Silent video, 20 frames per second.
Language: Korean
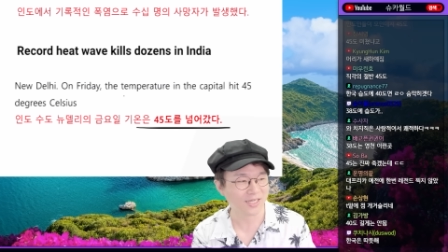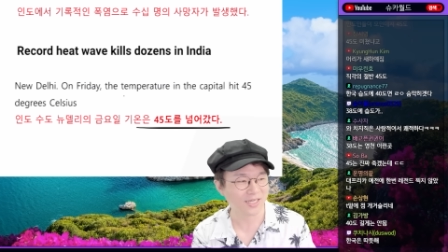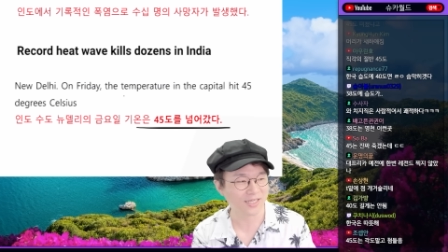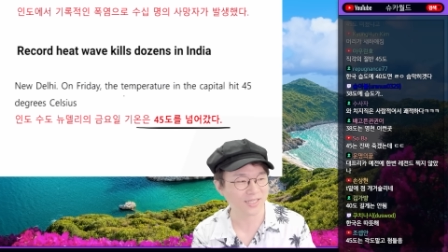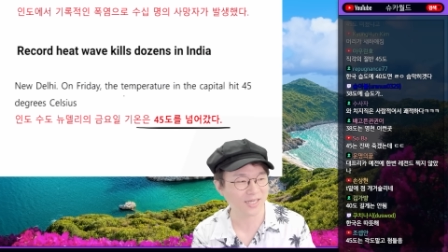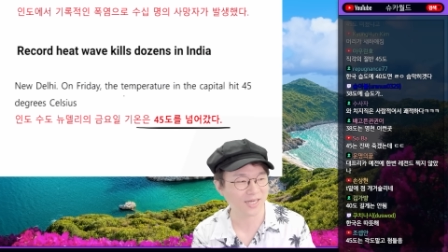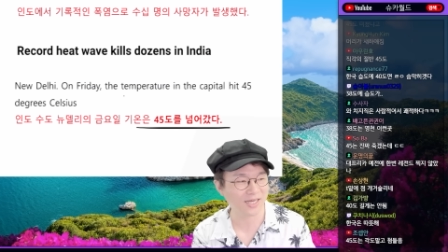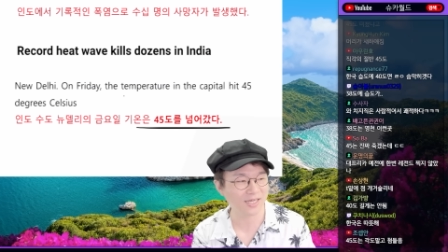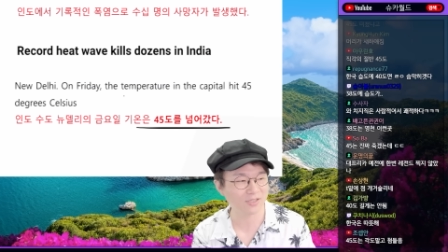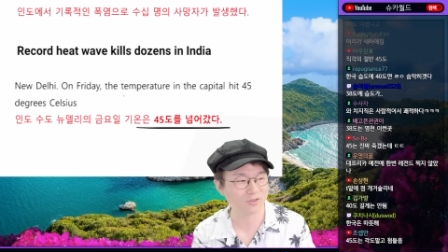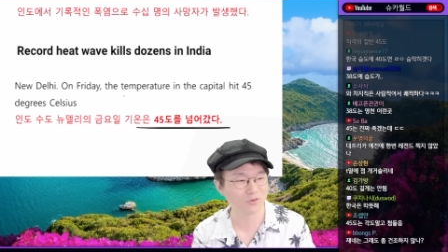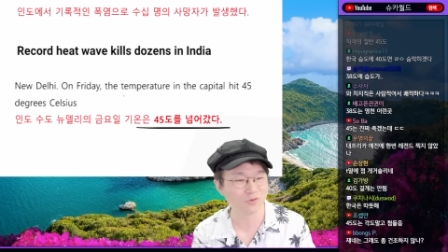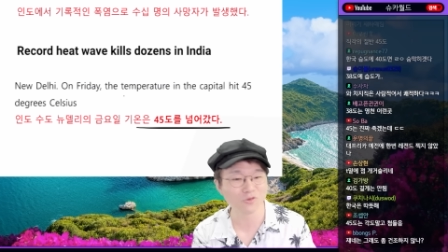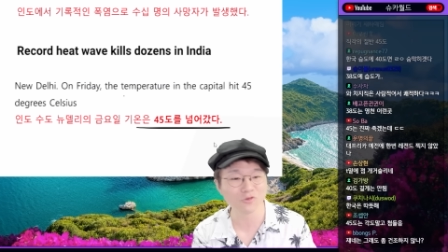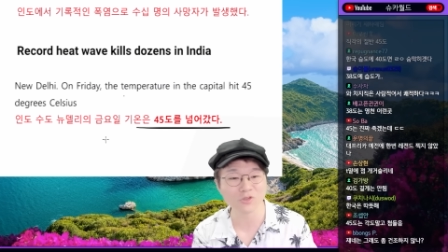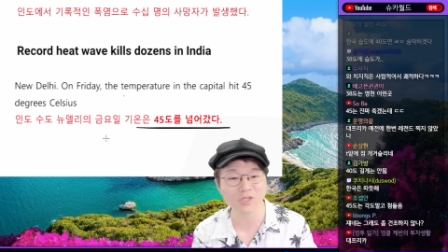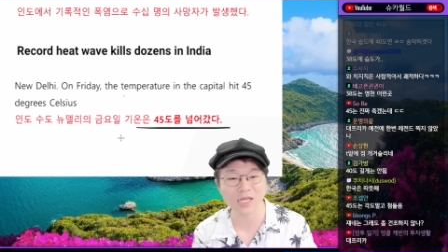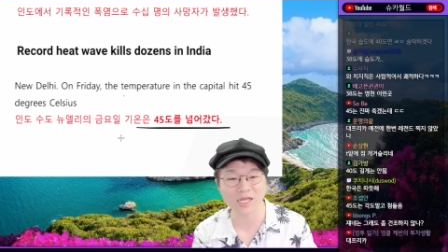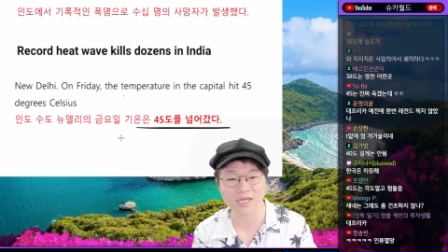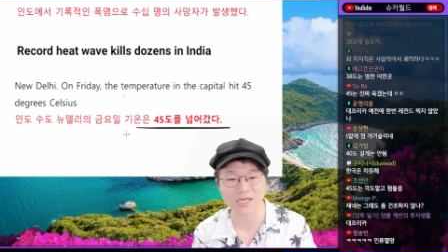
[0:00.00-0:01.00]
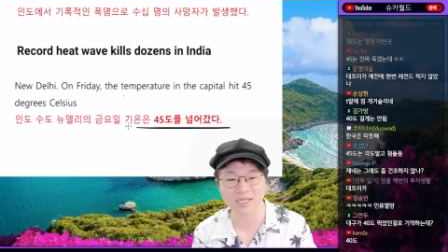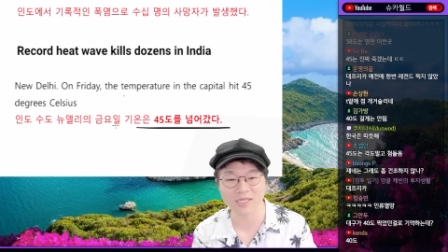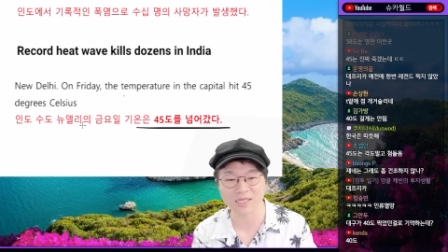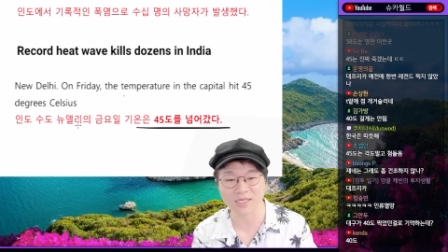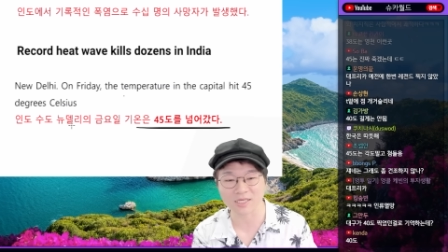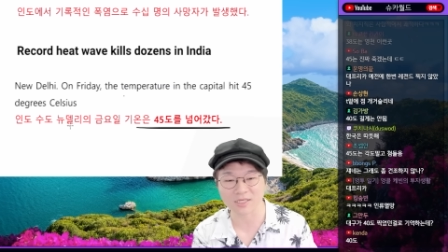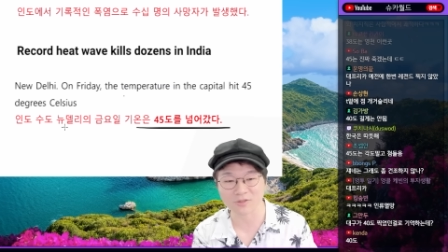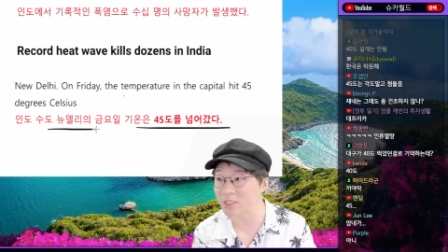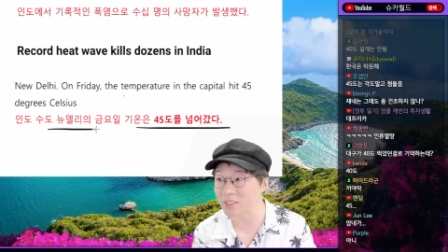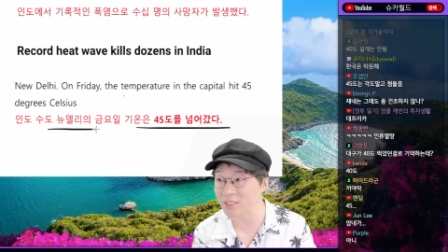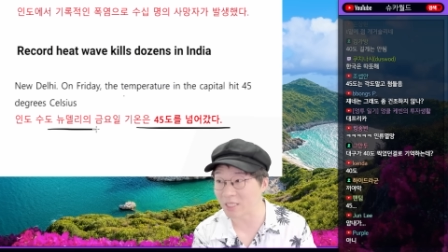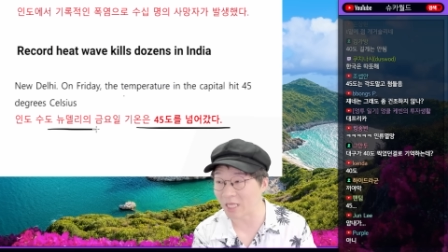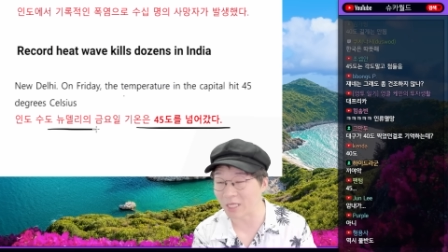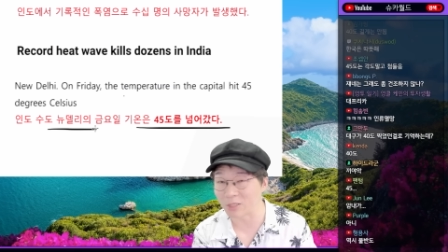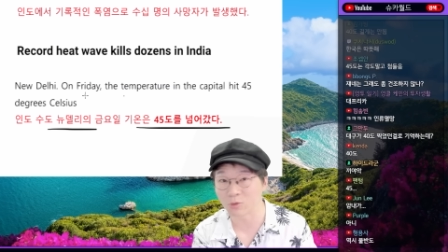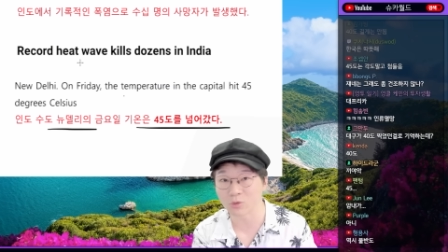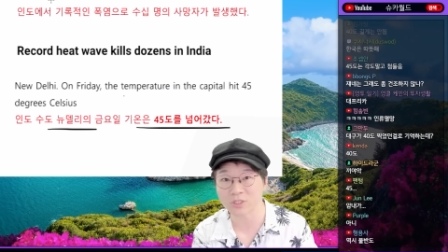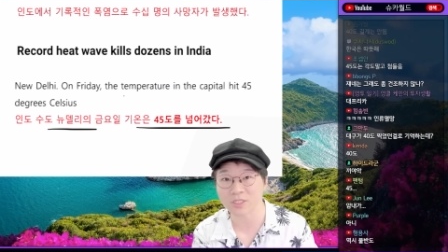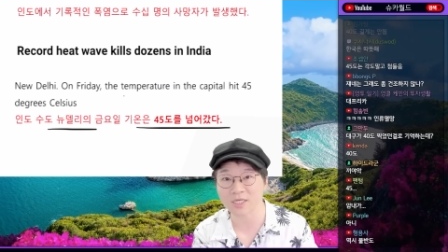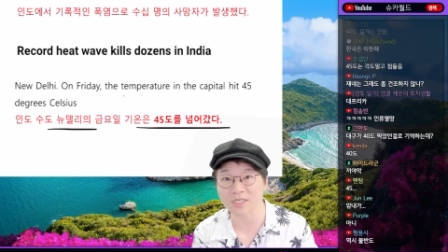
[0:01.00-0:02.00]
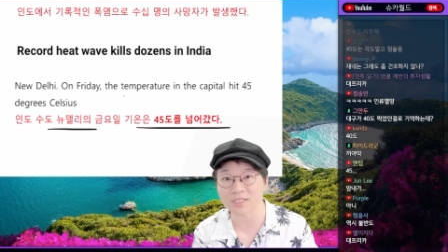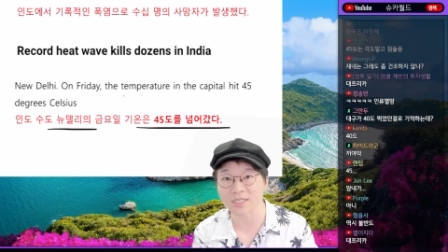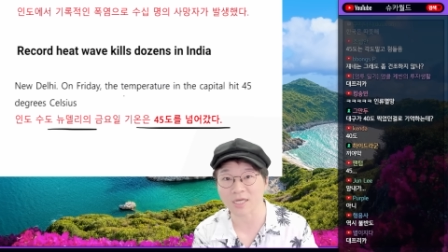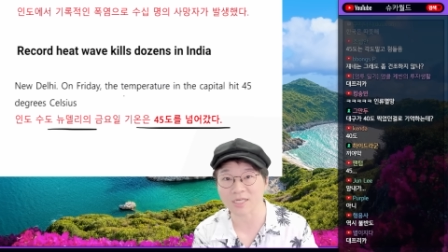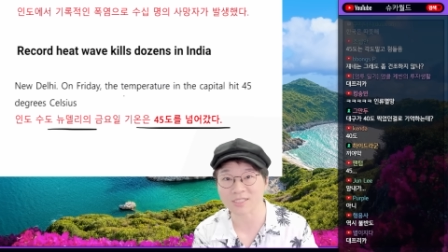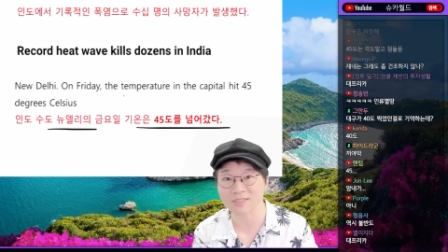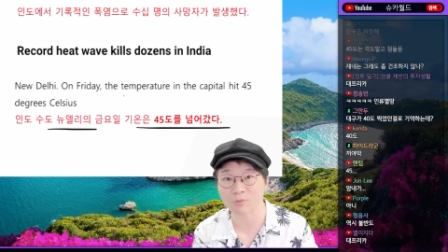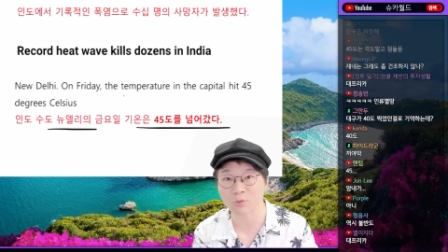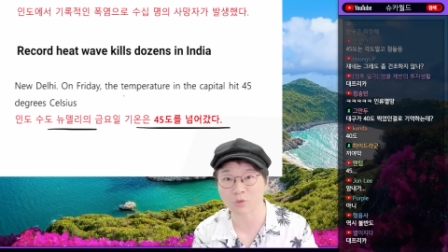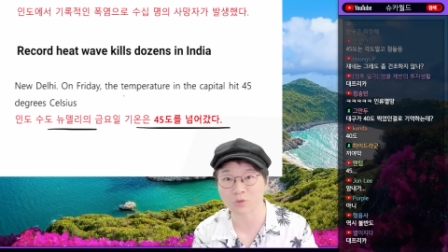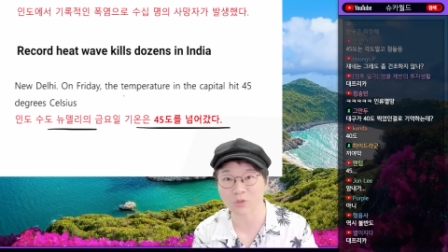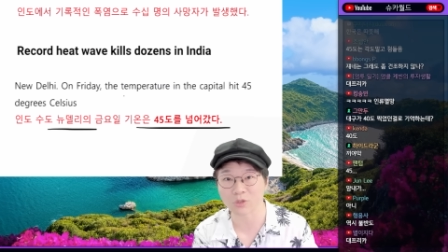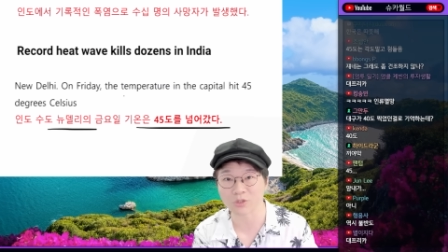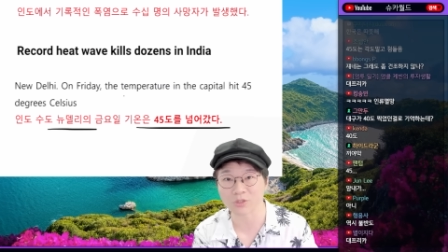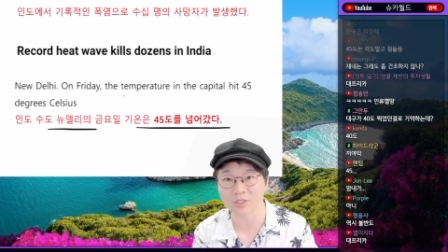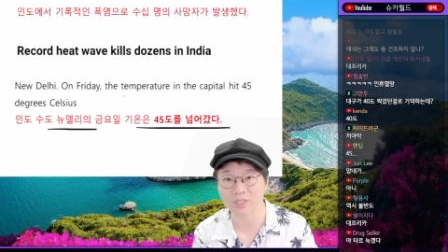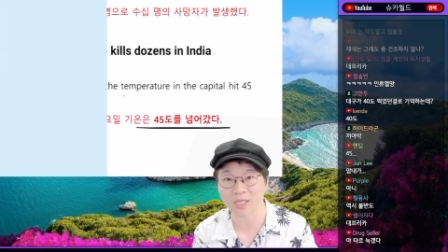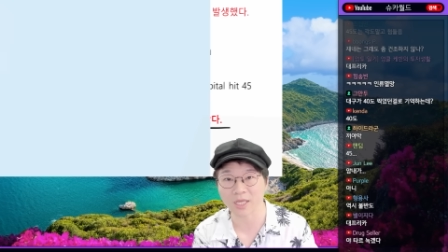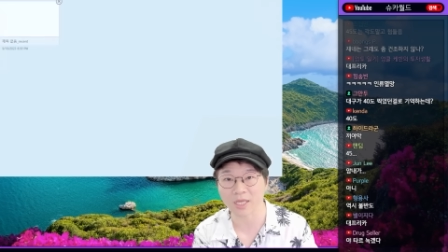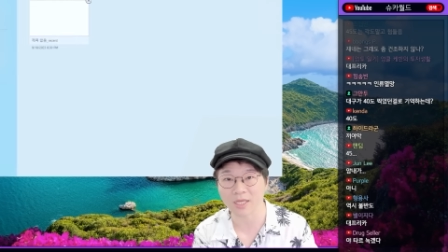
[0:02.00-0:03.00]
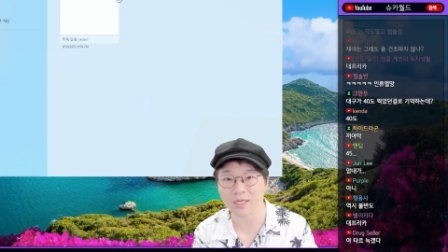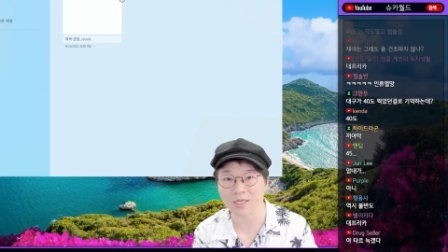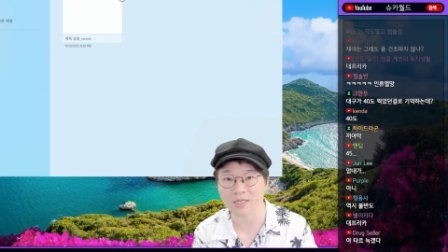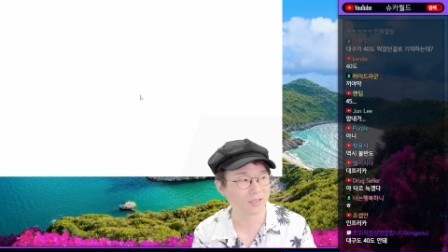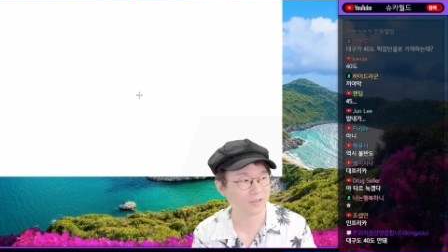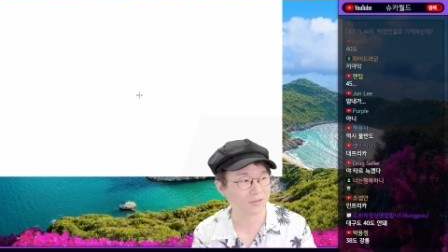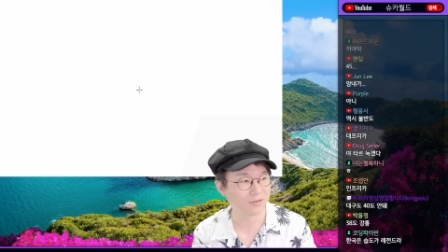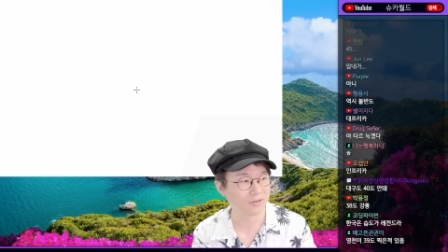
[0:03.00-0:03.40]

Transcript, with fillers: 게다가 뉴델리 대도시가 45도였는데